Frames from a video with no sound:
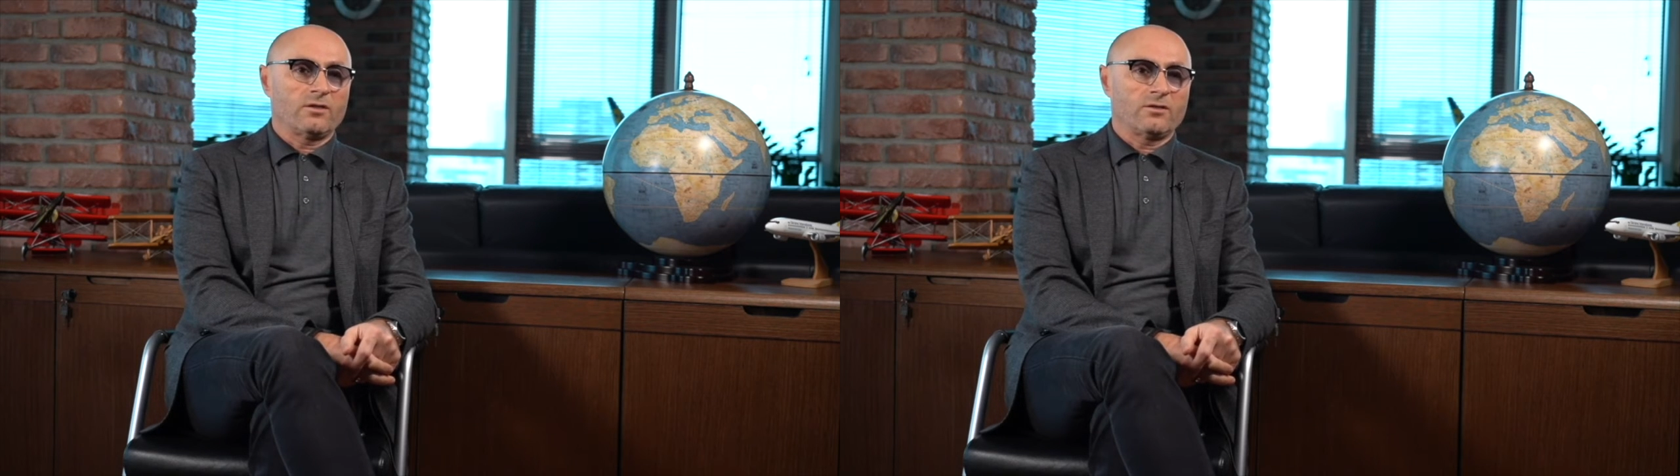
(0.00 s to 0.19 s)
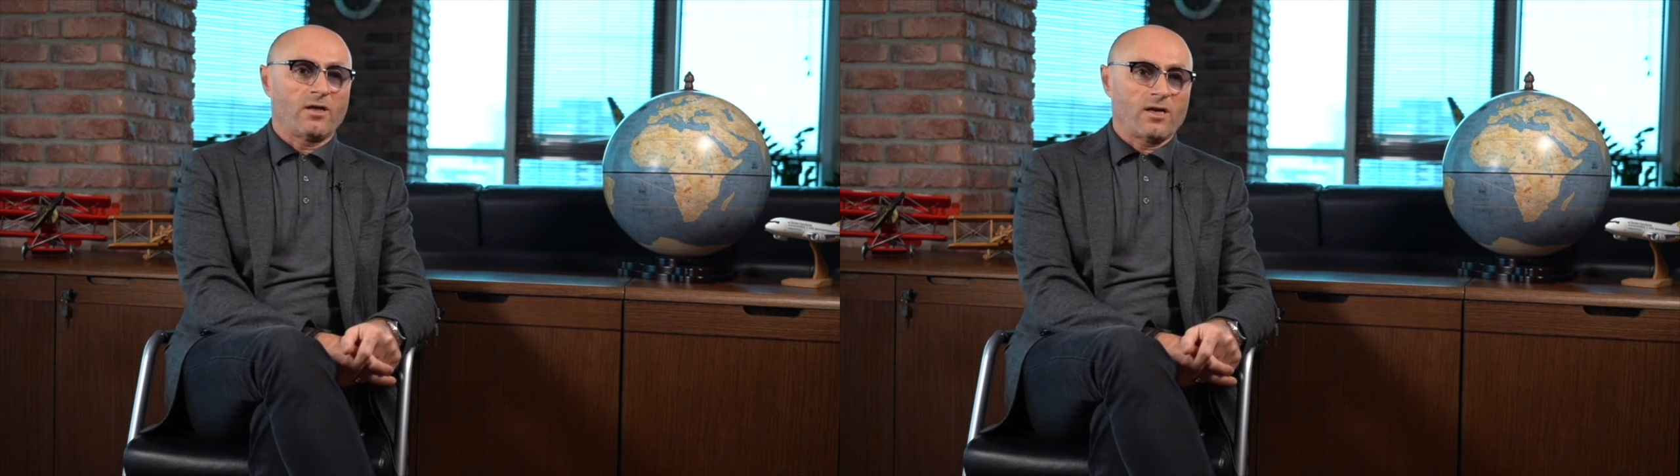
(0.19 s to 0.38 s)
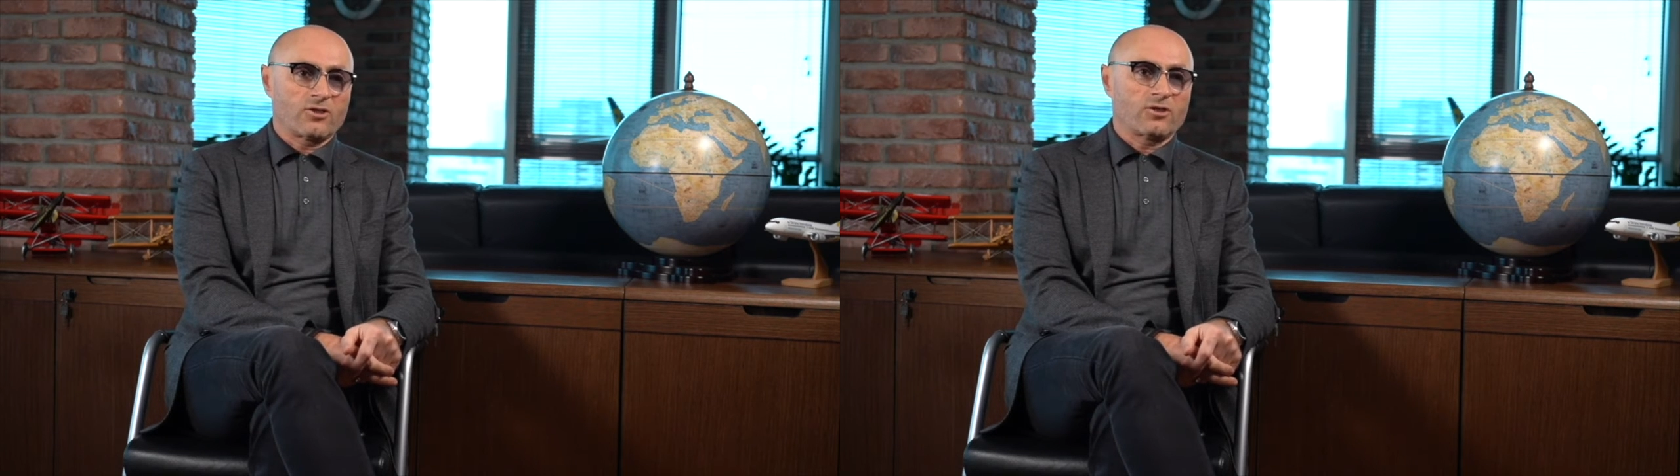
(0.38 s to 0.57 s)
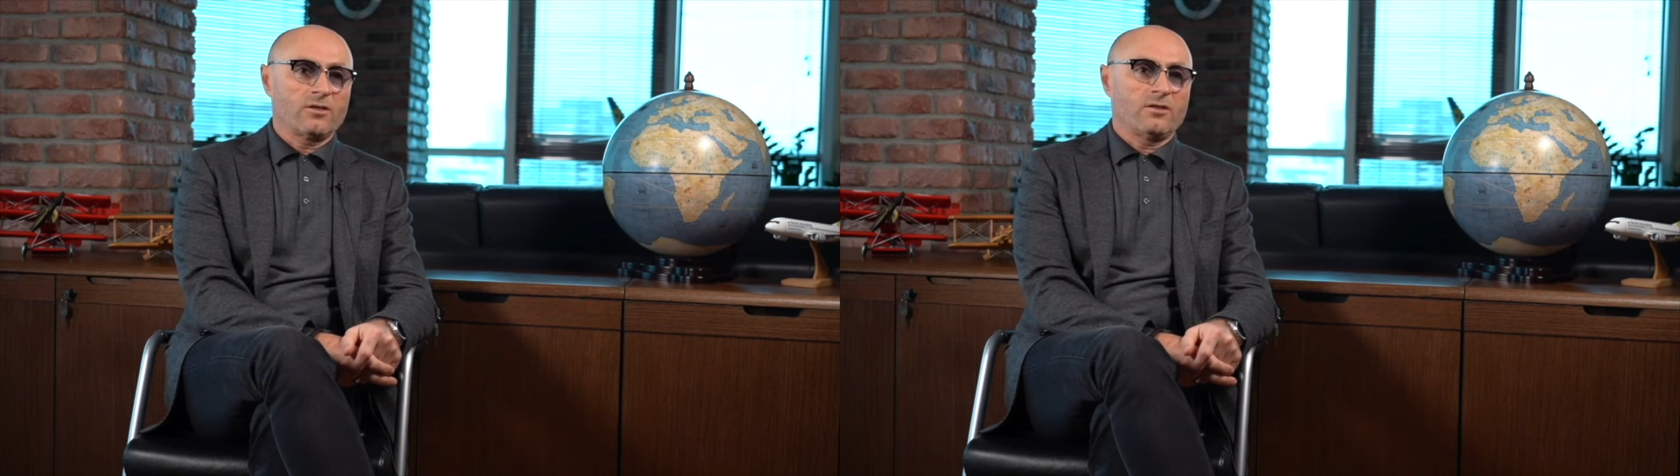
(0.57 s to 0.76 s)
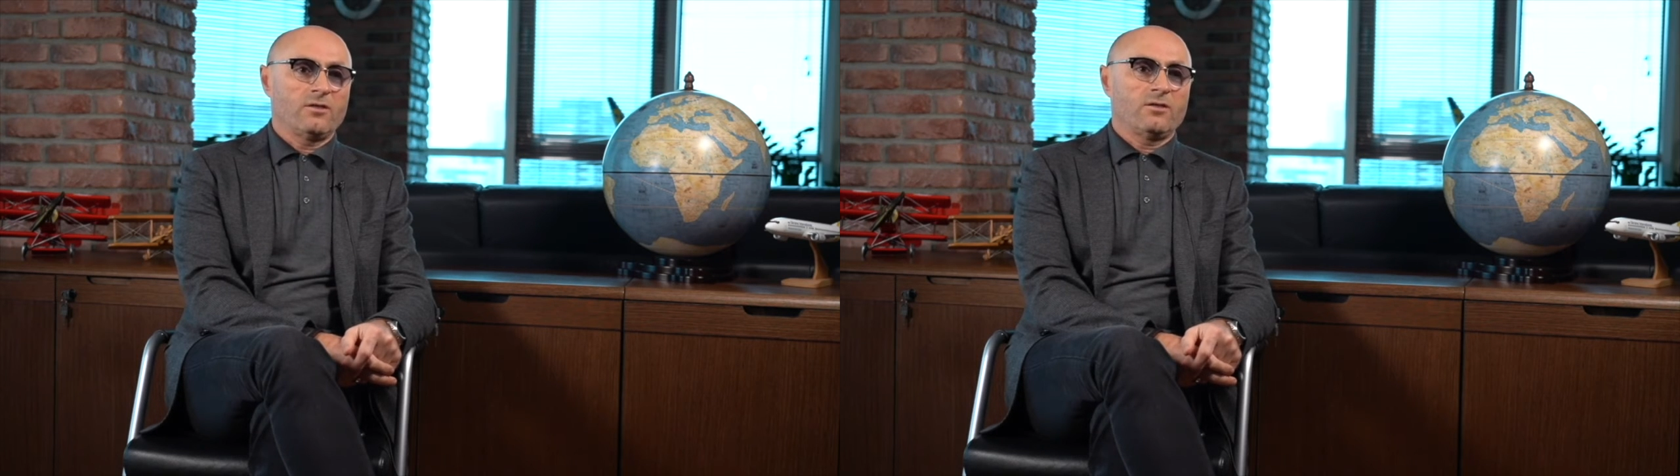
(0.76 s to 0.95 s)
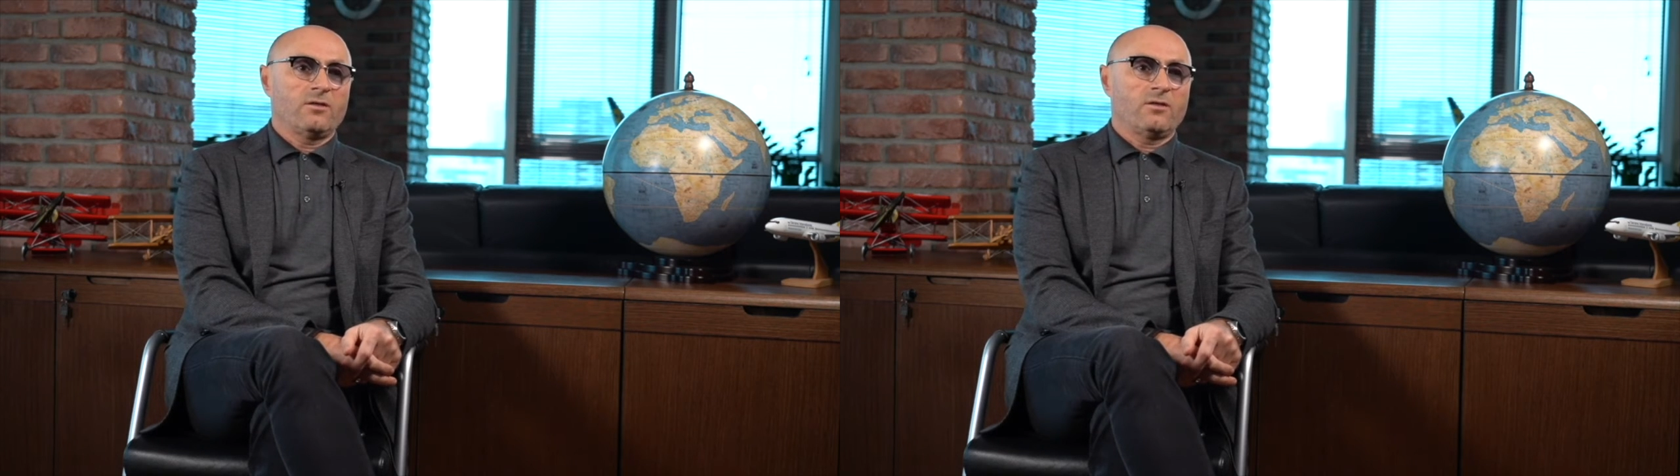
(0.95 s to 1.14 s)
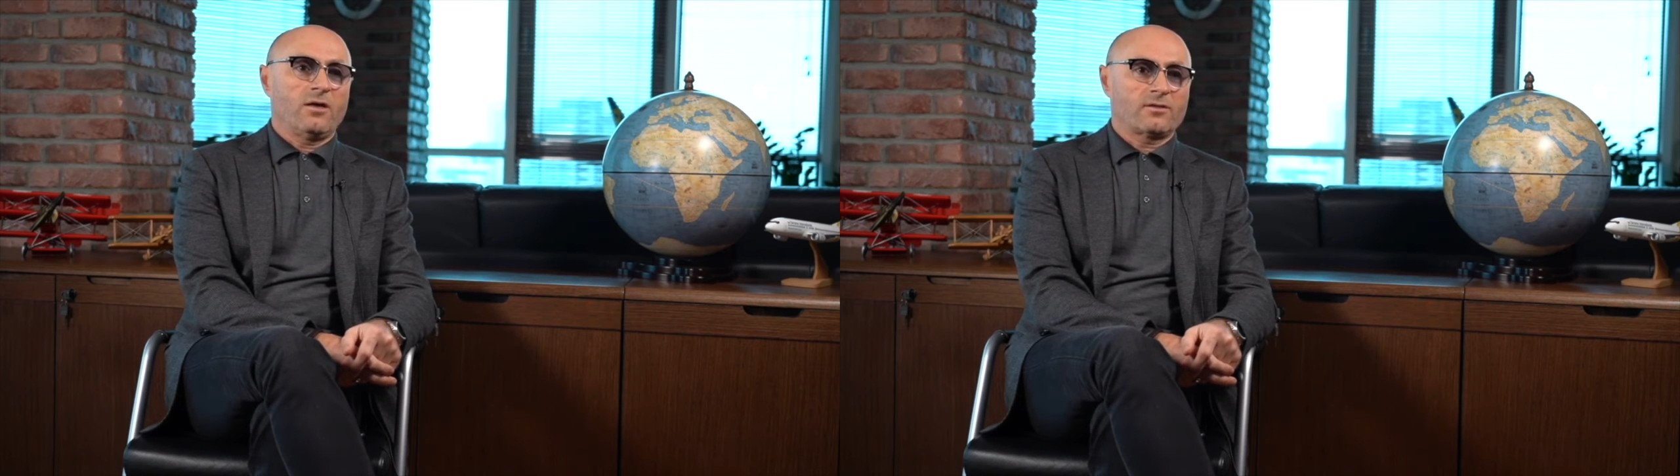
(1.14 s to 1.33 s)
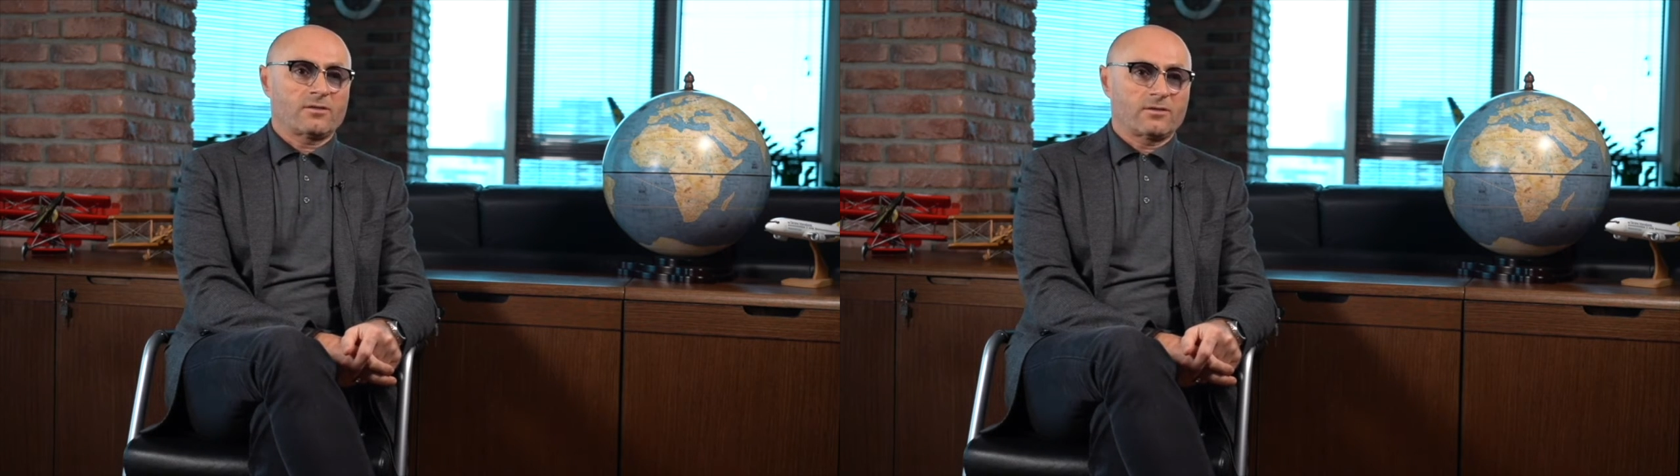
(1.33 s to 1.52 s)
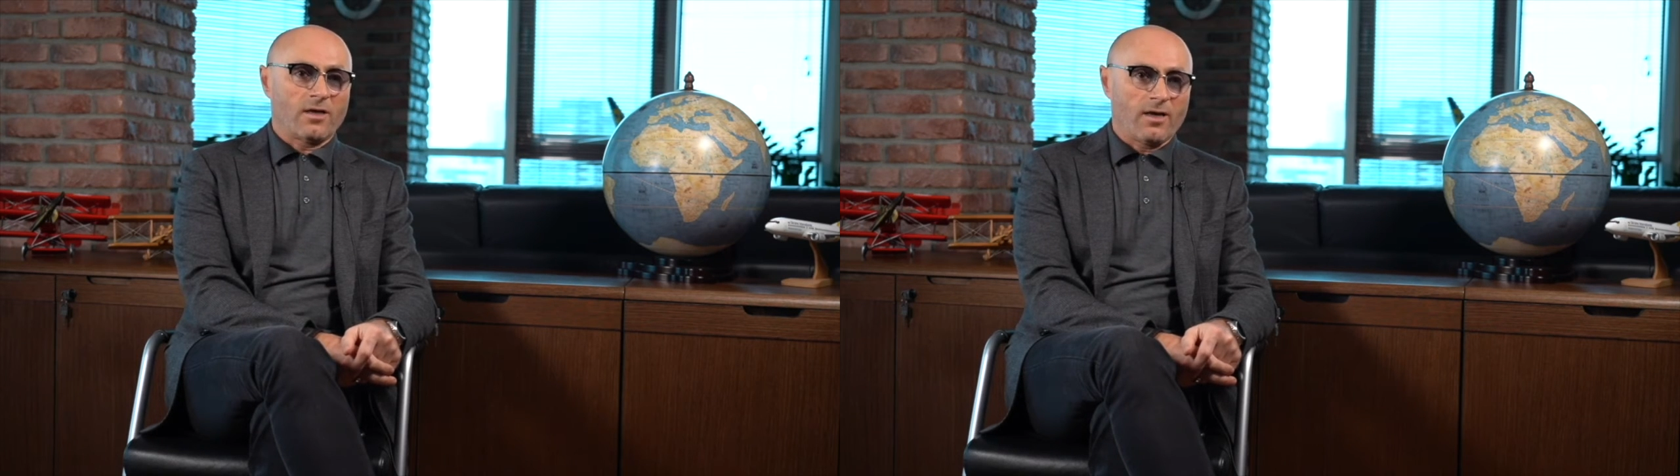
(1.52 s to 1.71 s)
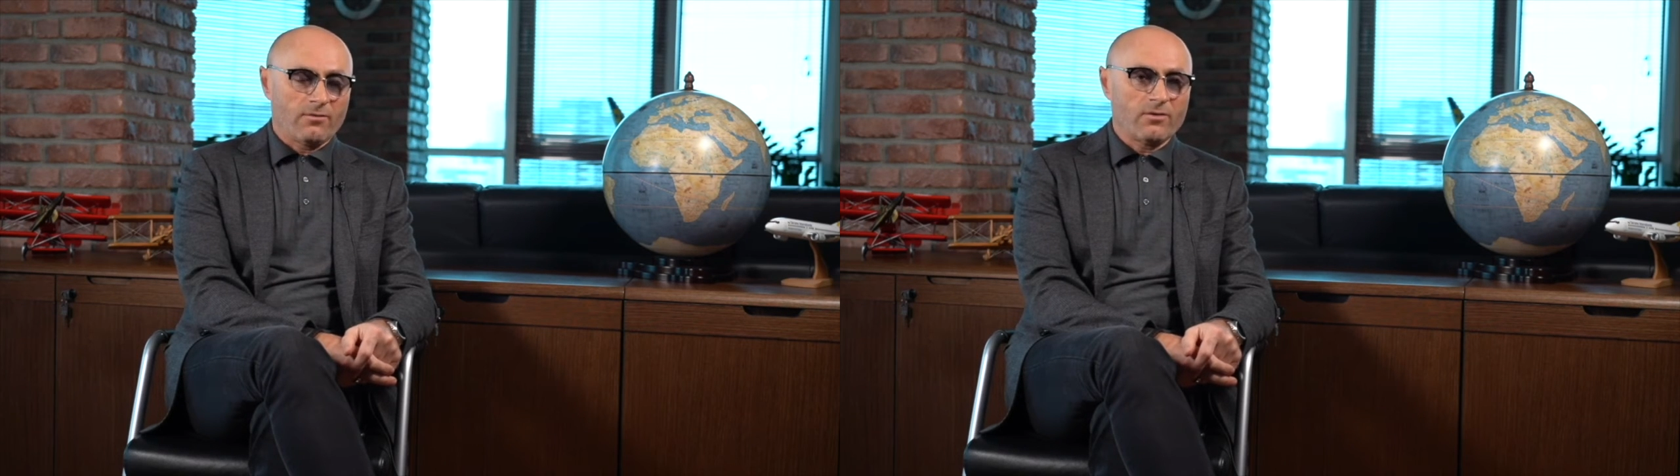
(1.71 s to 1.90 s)
дальше
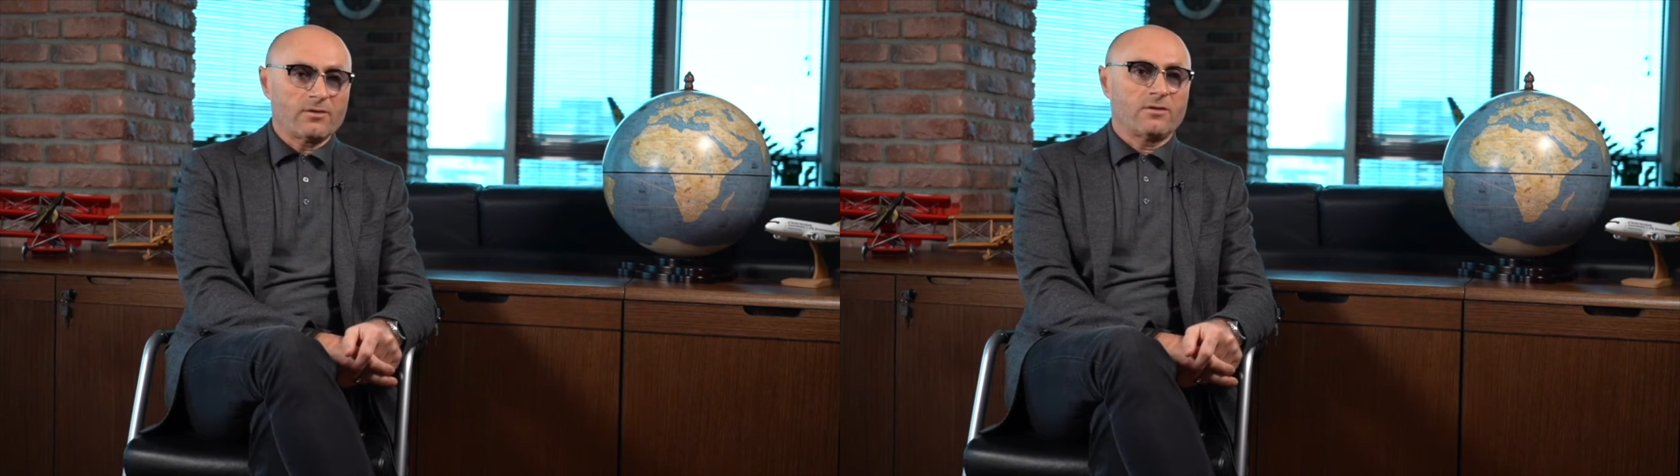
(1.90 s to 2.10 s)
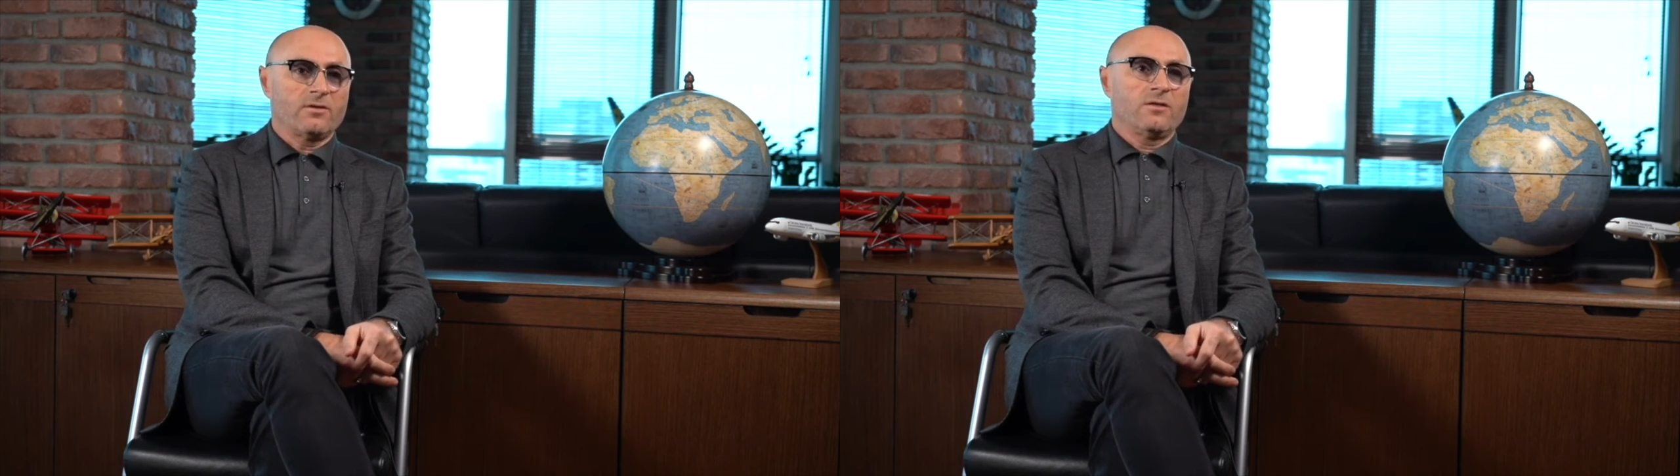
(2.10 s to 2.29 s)
отстаивать